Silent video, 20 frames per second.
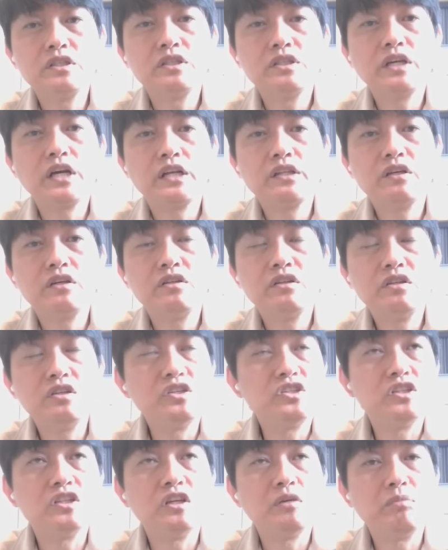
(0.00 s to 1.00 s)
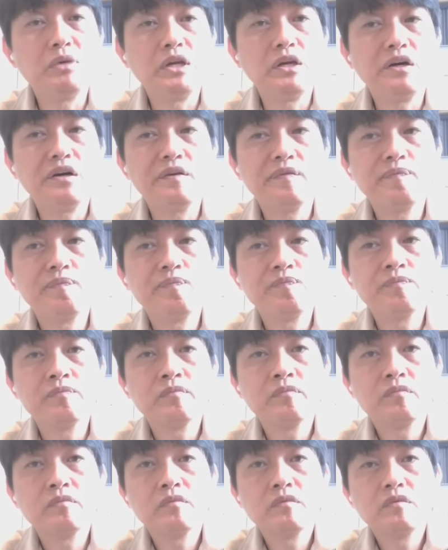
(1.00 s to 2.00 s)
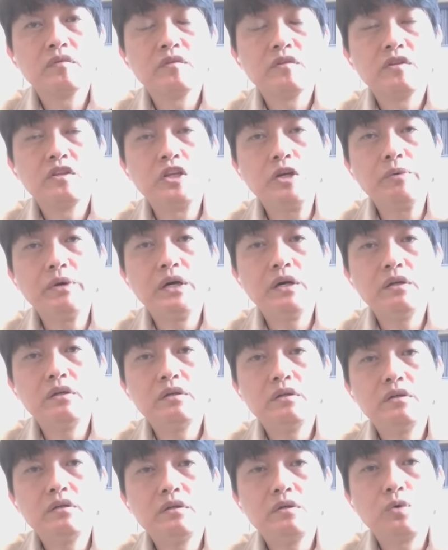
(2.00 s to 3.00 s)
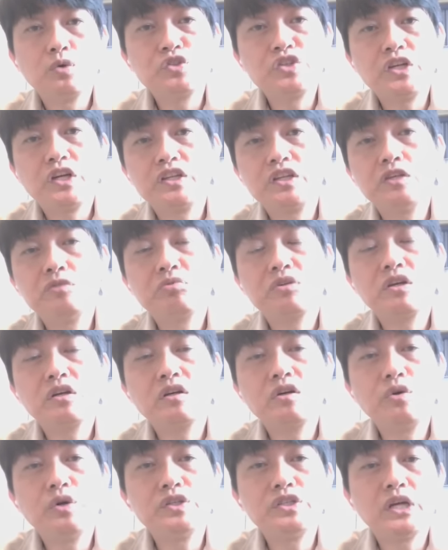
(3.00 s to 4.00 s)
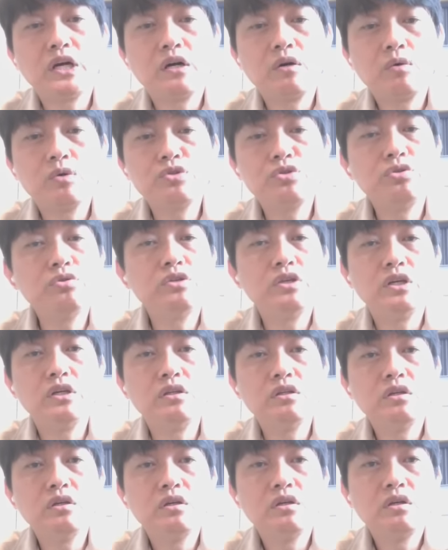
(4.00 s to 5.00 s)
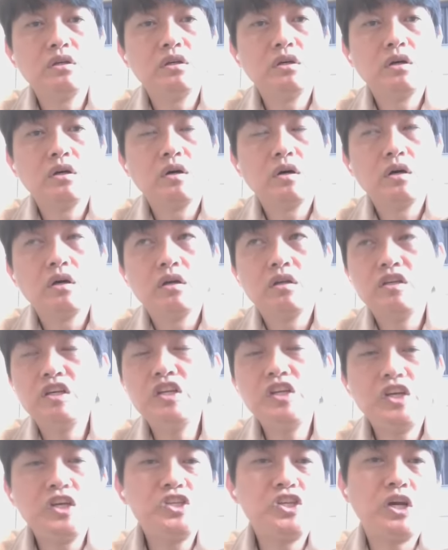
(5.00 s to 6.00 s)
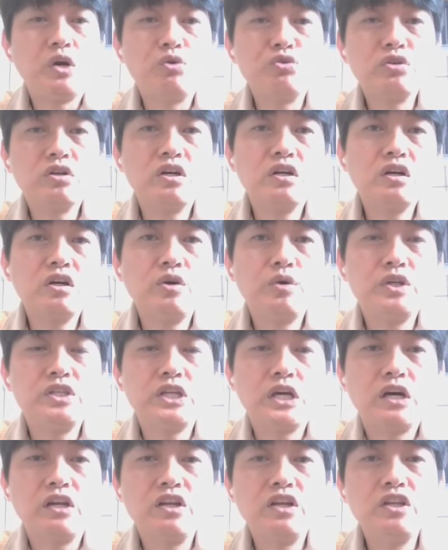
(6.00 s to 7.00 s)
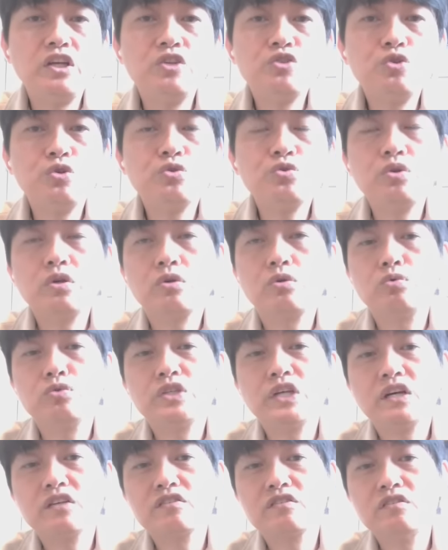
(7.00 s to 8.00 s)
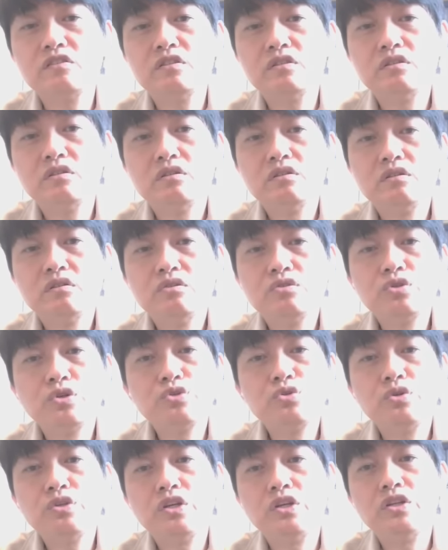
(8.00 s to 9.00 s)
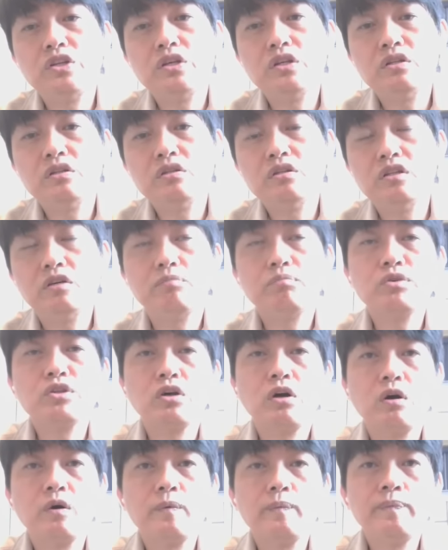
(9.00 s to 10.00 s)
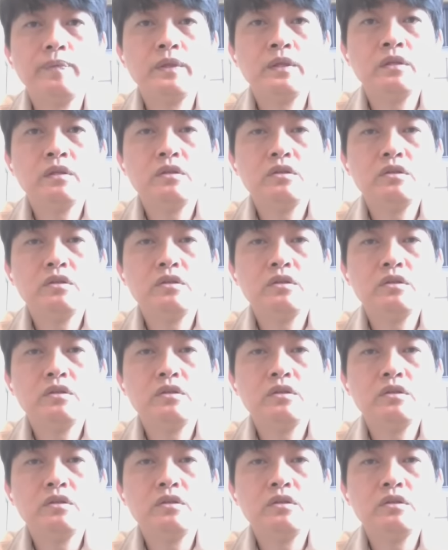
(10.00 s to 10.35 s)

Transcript: 亲爱的？你醒了没有？对不对？我这两天就跟各位讲，我去年。一年前我就跟各位讲，年年岁岁古相似，岁岁年年人不同。